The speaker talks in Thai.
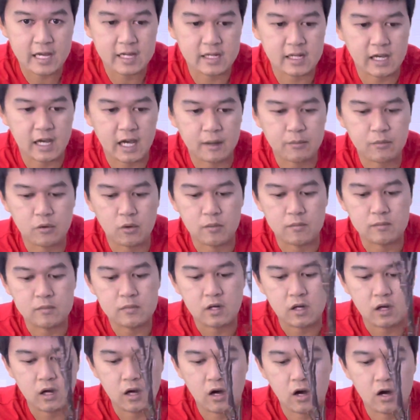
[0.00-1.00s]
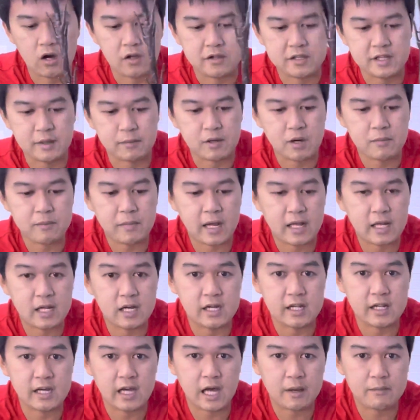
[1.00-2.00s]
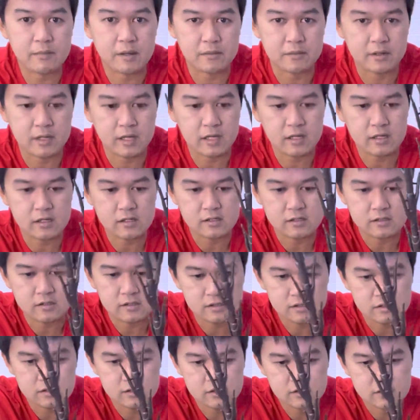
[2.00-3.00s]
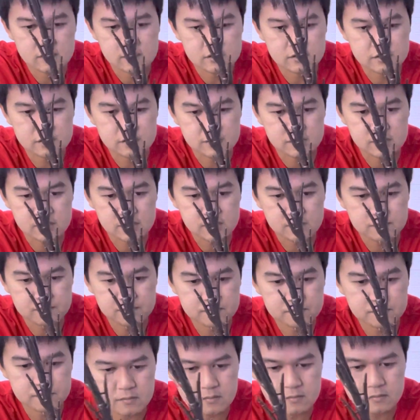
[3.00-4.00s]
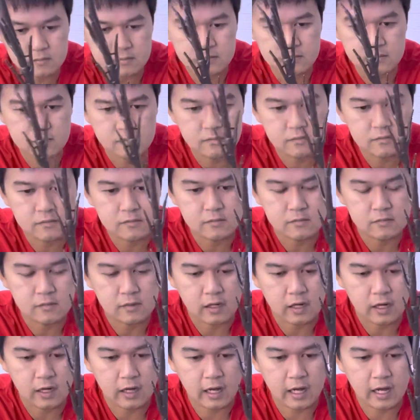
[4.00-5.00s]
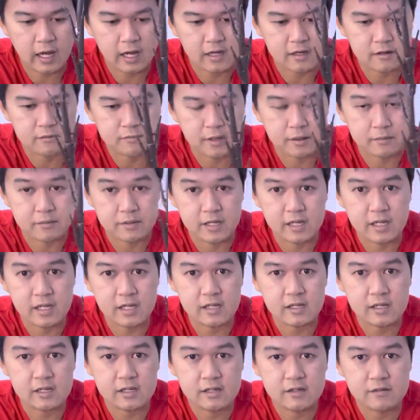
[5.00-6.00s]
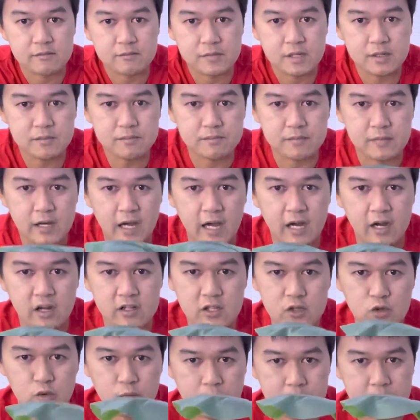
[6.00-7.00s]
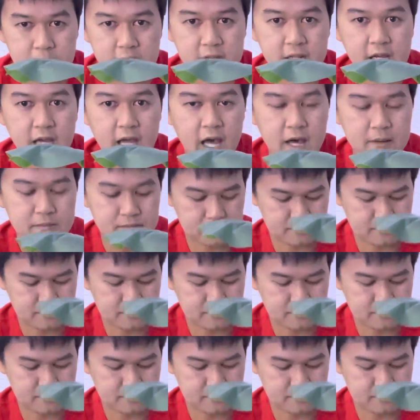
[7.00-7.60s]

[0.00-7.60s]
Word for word: นะครับผมก็เสียบเข้าไปเลยนะครับแบบนี้ชื้อ่ะแบบนี้ปุ๊บอ่ะก็จะอยู่แบบนี้นะครับ